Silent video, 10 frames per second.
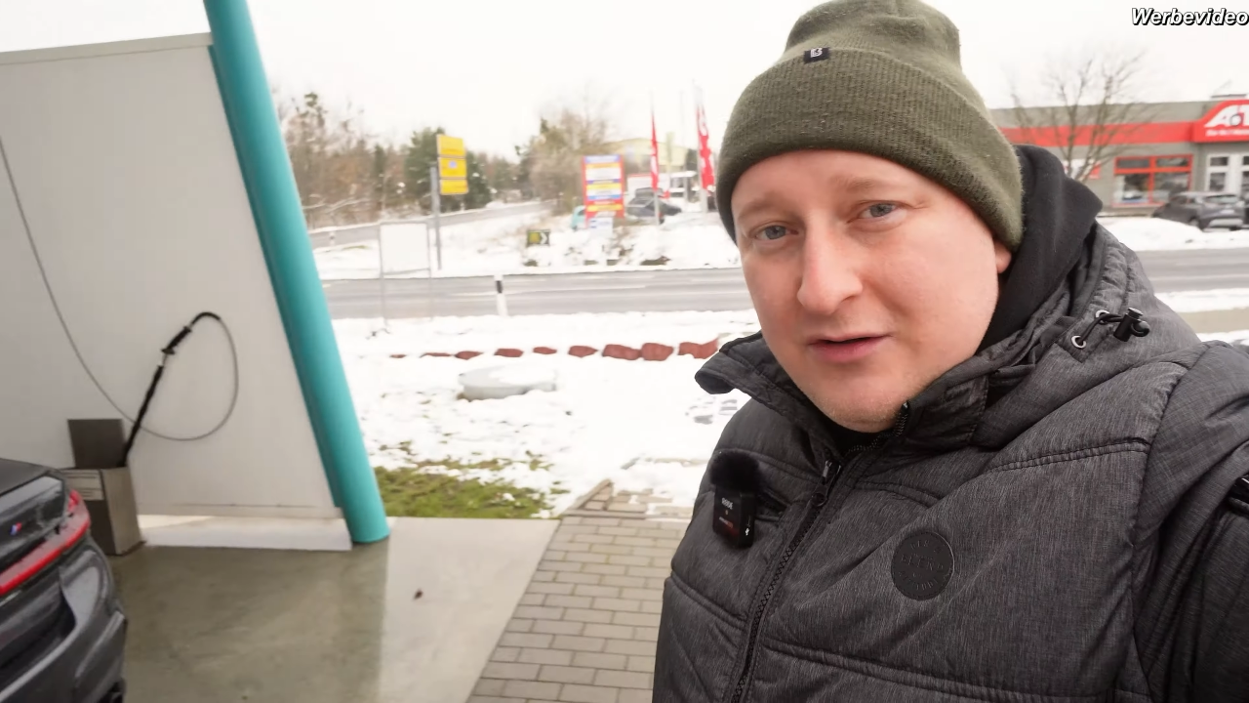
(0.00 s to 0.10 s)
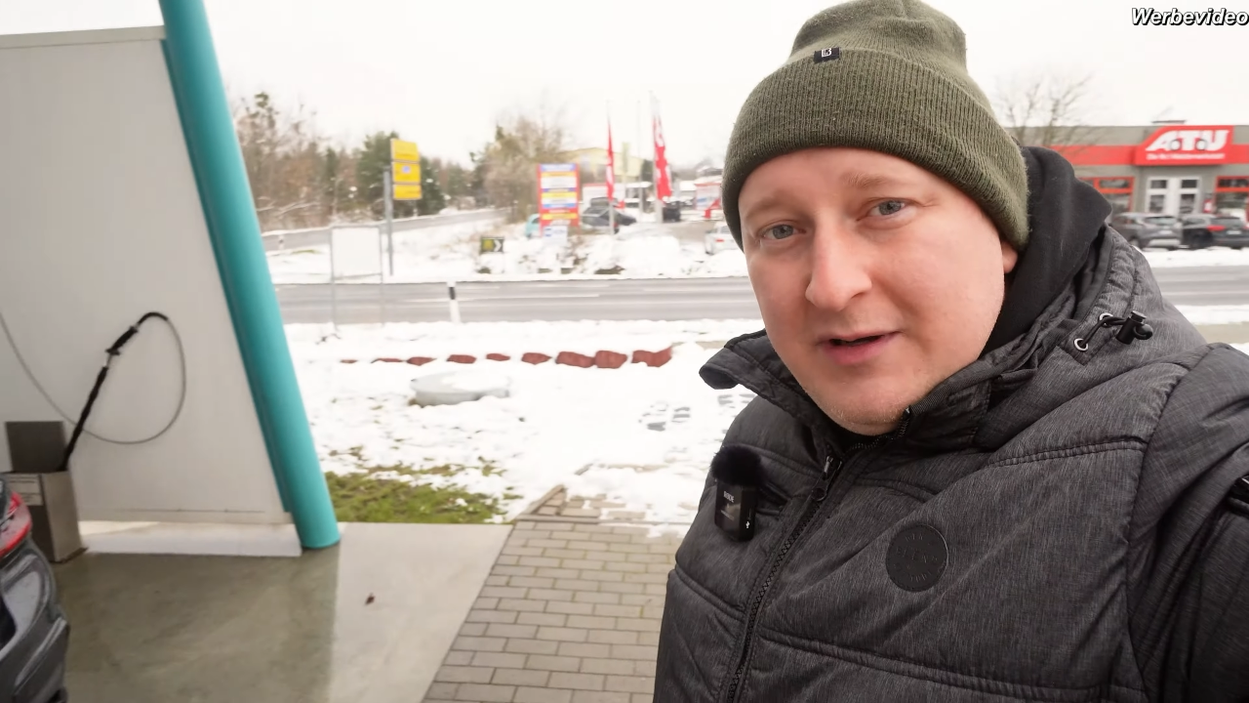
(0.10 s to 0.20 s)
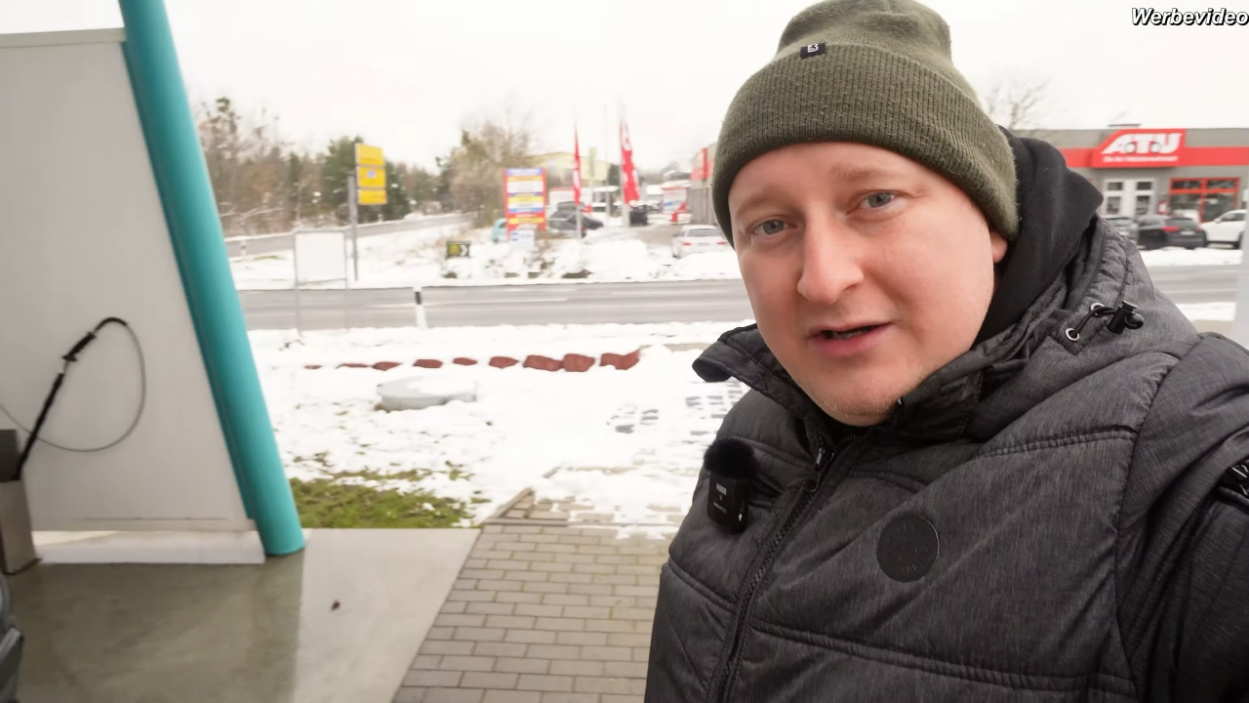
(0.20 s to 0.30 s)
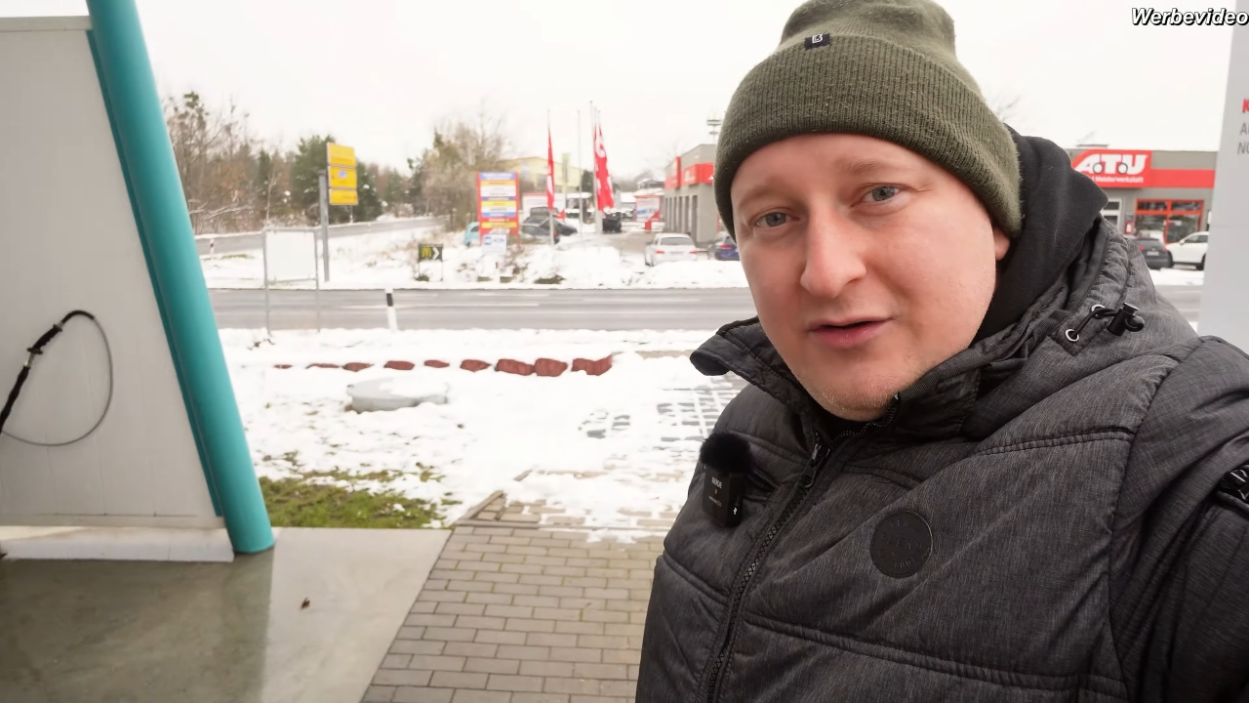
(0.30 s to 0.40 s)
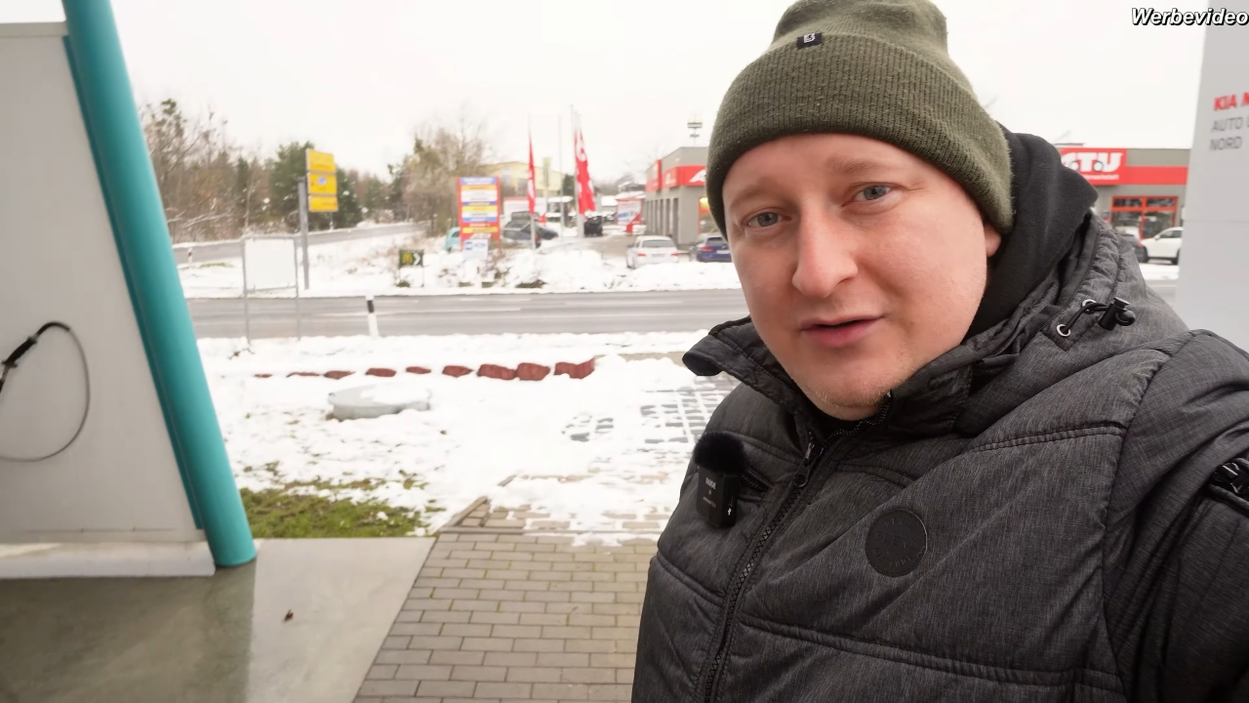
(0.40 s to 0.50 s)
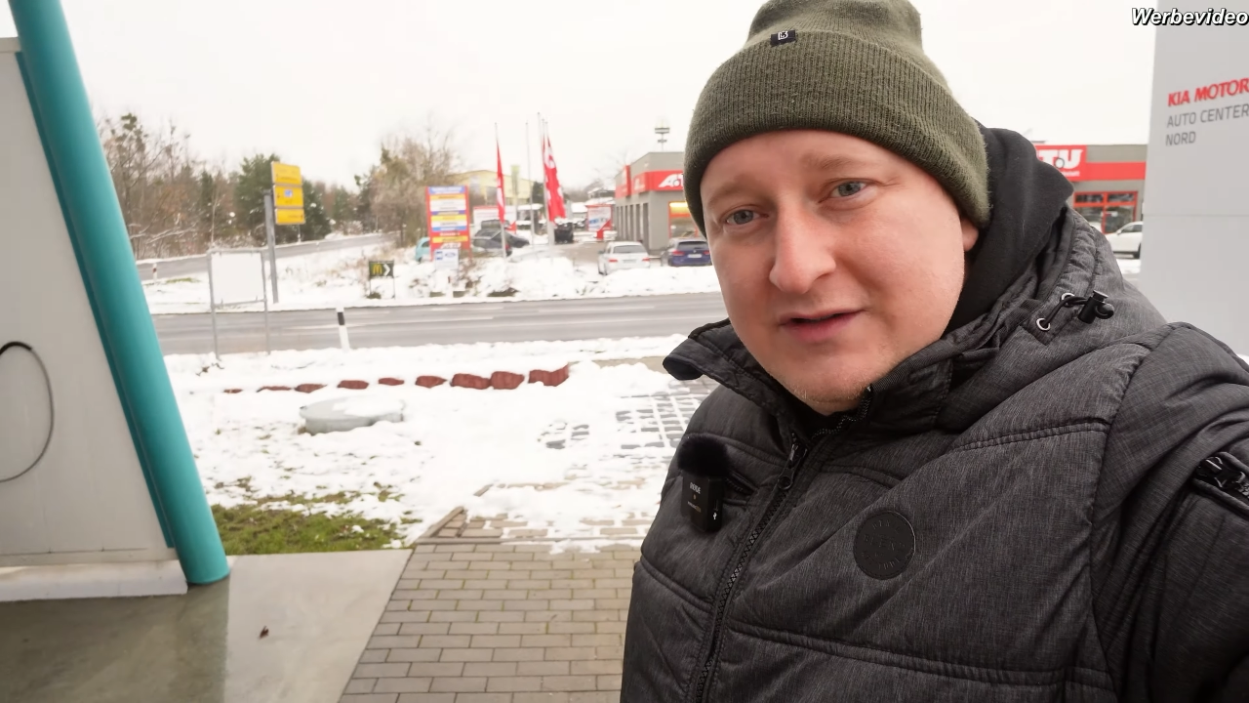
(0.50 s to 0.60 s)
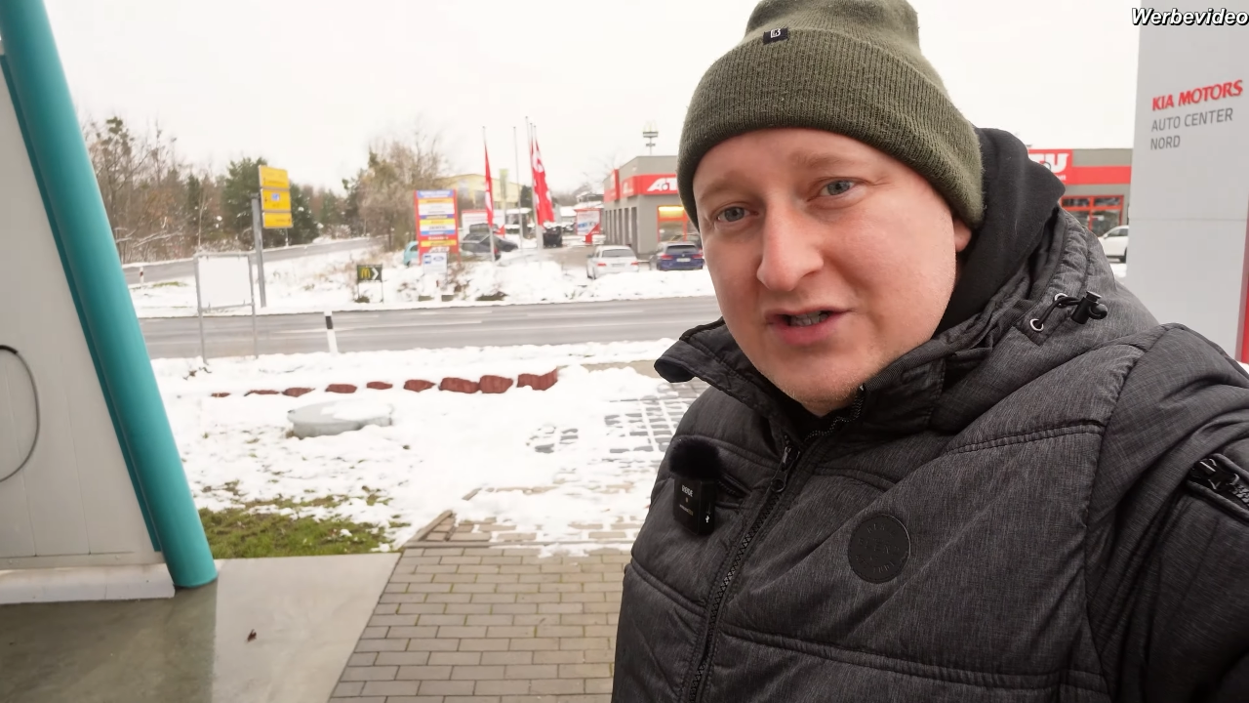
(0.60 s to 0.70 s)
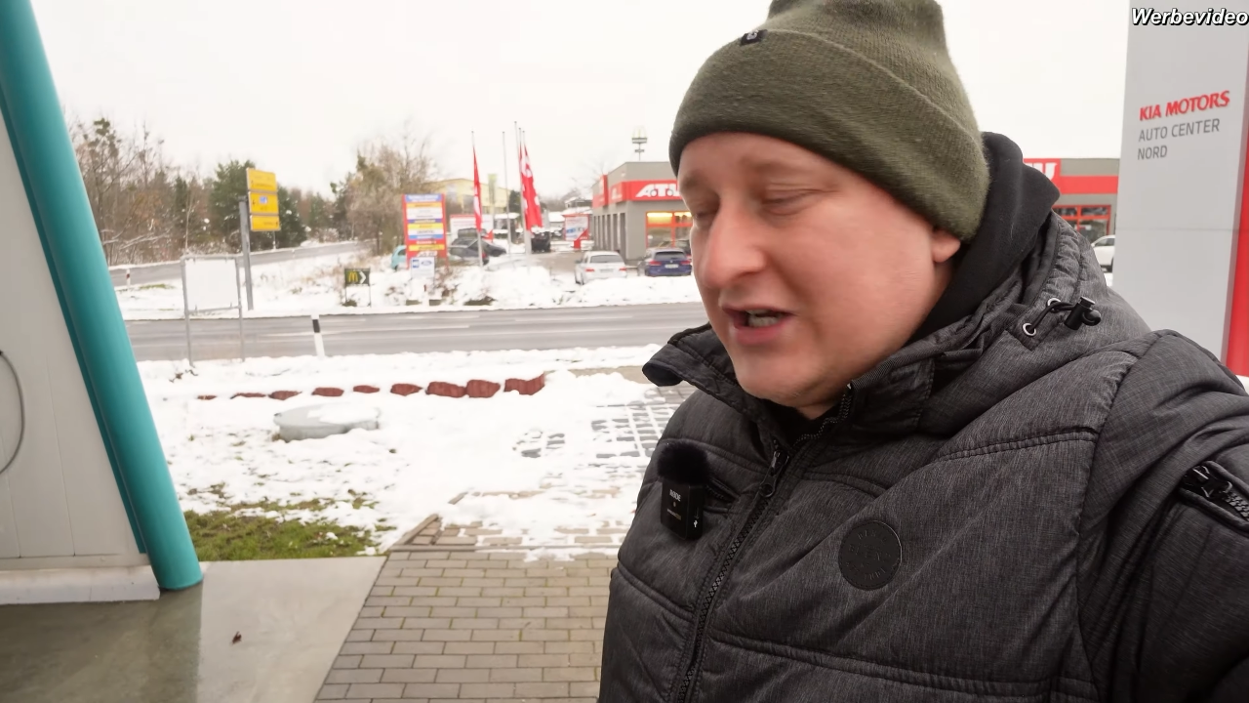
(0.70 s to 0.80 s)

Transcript: nochmal eine größere